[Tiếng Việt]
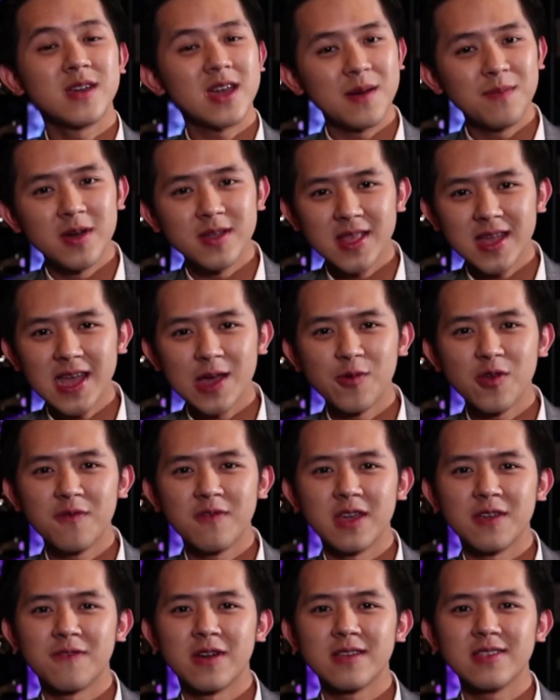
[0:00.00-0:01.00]
Xin cảm ơn tất cả
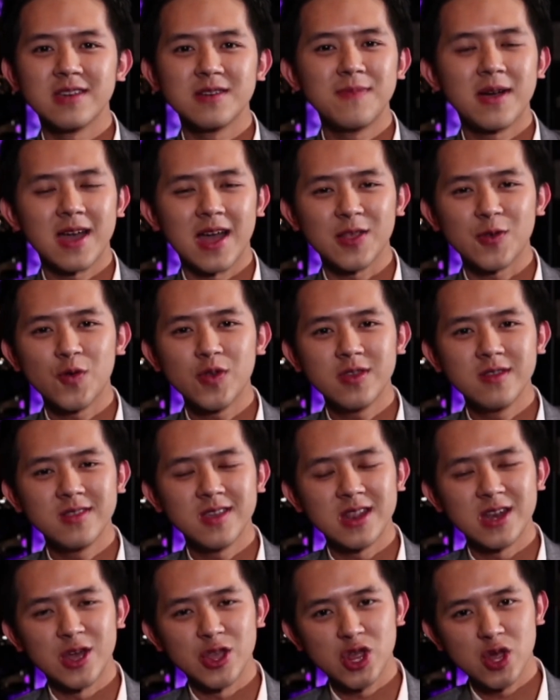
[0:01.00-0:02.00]
quý vị vẫn giữ màn ảnh của
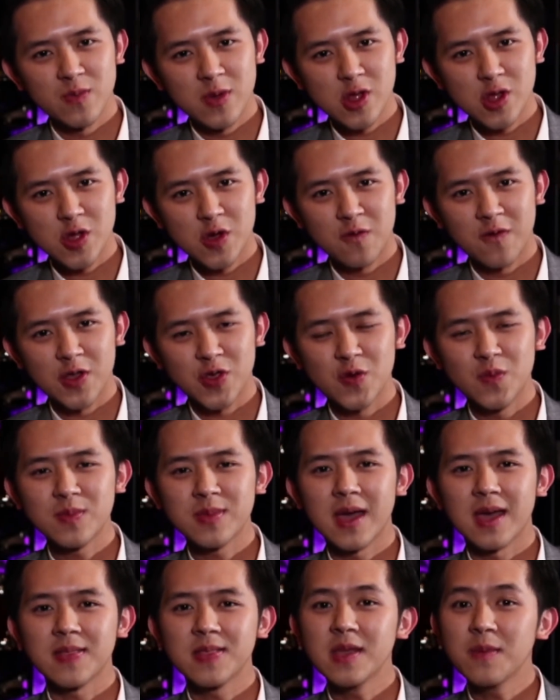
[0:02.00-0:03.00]
chương trình The Jimmy Show và
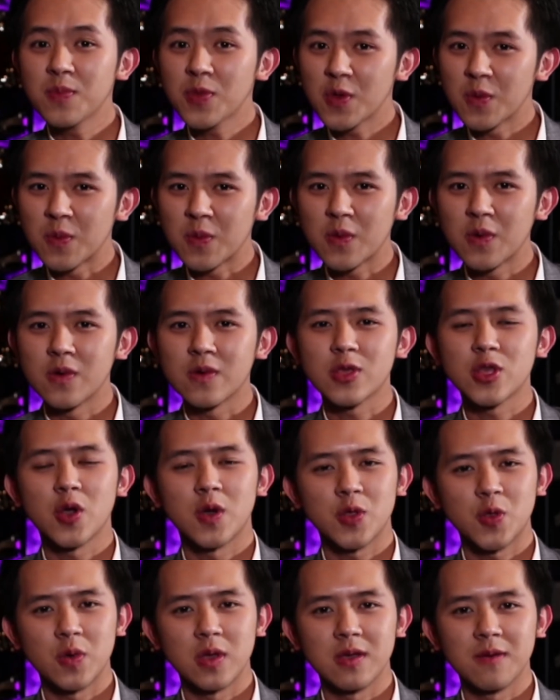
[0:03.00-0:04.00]
chúng ta tiếp tục cuộc
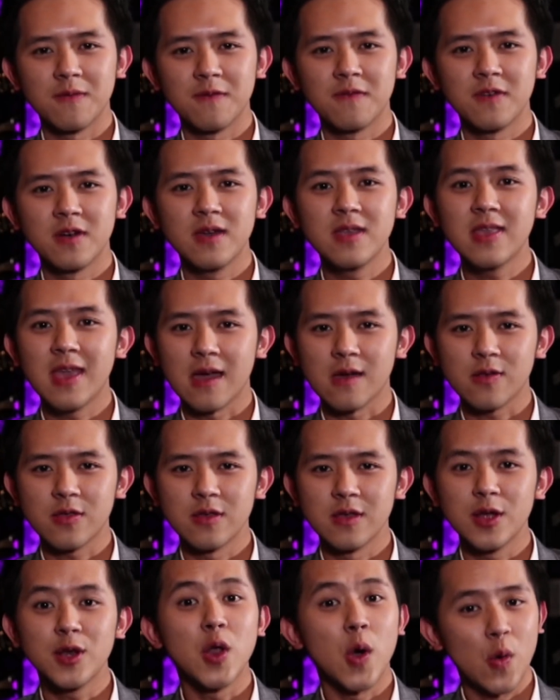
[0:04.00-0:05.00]
trò chuyện với
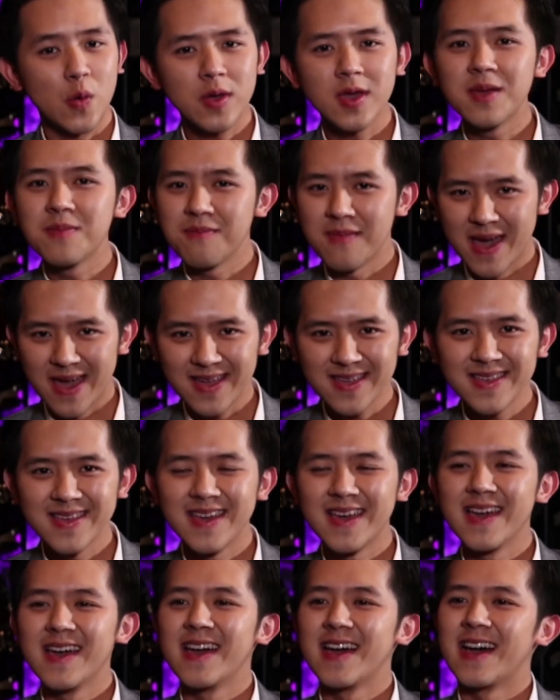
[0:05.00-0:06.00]
nhạc sĩ Đỗ Kim Bảng.